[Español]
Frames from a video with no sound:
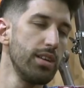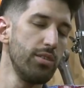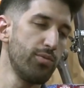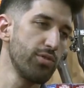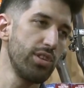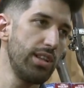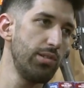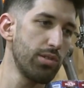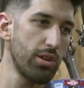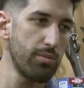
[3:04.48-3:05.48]
Y un fusil de
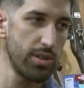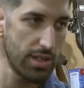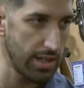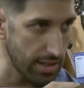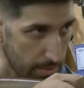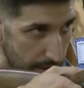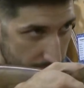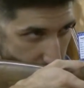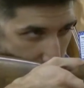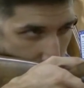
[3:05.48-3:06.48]
lujo como es el
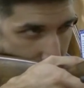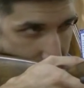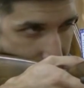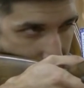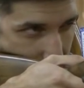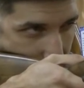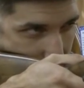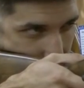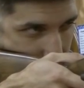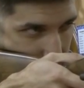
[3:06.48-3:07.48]
Manager con ese guión
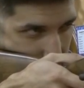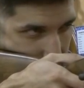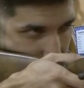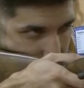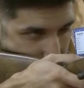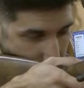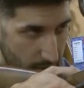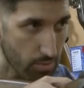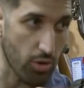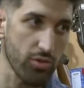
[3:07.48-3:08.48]
que es
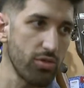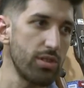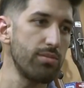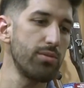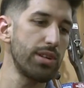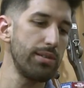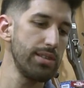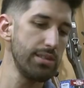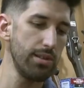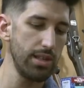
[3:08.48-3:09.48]
hermoso, tiene muy buena
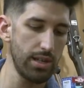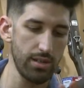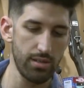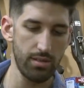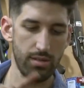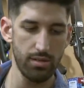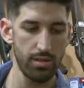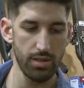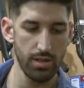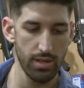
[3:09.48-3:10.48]
visibilidad.
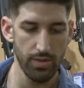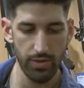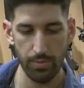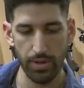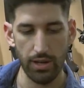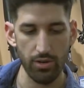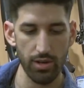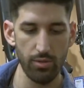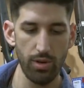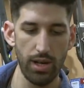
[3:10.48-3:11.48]
Disparado
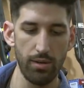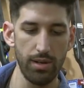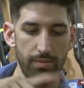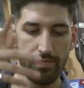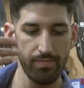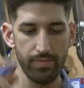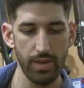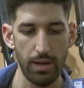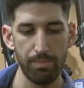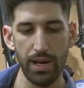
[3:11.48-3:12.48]
regulable,
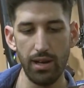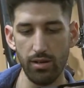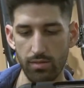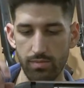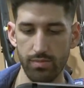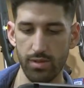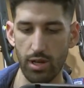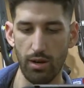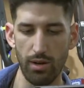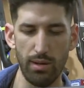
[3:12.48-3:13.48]
al pelo, esto
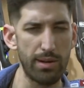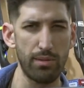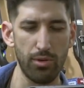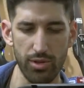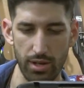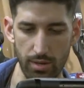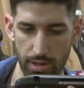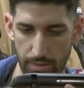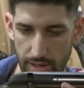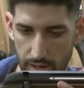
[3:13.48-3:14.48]
lo, lo mostrado en el
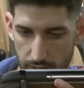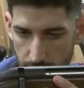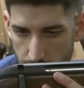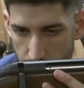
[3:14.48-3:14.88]
programa anterior